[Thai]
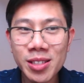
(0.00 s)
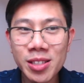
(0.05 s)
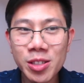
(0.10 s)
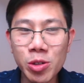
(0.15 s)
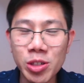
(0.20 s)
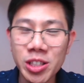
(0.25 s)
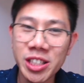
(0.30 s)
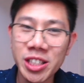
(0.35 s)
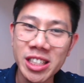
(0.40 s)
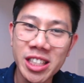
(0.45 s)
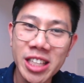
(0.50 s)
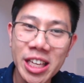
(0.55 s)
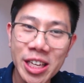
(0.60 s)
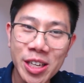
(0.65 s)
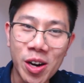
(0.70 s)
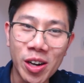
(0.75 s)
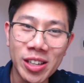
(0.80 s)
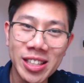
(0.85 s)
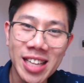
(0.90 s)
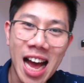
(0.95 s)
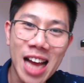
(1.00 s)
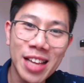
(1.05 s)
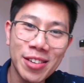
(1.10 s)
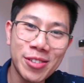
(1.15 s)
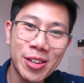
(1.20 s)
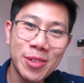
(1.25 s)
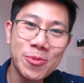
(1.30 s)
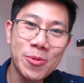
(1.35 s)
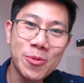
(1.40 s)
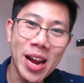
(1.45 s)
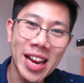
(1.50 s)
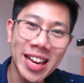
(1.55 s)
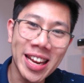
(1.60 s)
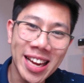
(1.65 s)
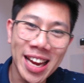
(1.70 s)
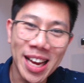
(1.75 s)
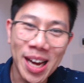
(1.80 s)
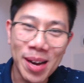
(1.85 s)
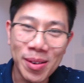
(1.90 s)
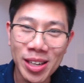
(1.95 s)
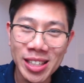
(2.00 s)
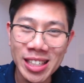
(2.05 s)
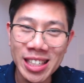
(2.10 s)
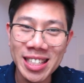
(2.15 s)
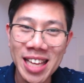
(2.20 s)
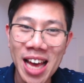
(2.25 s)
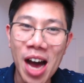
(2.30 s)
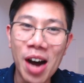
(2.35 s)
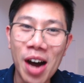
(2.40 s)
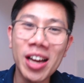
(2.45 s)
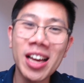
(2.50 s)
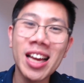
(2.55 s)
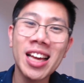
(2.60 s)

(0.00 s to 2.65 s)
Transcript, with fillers: จุดสิงสถิตของนายดูรันเบรนเนี่ยนะครับ ก็คือแถว